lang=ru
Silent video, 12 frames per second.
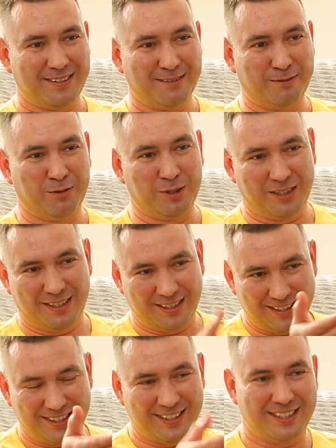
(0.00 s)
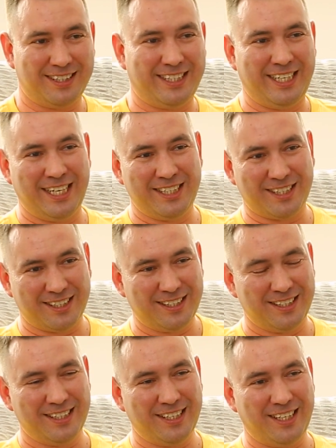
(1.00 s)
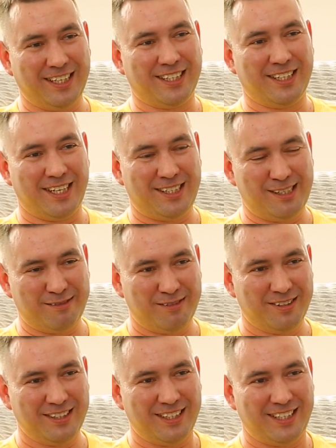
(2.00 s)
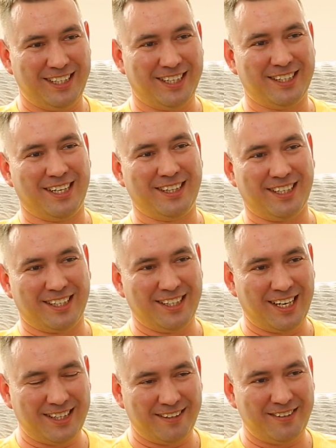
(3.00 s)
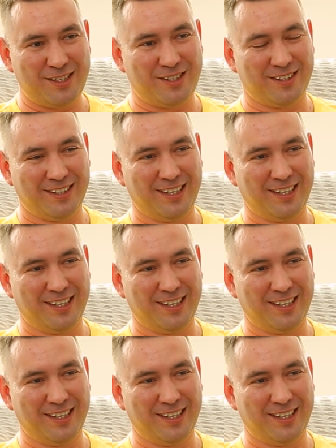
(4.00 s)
Вот тренер Игнатьев Игнат Игнатович –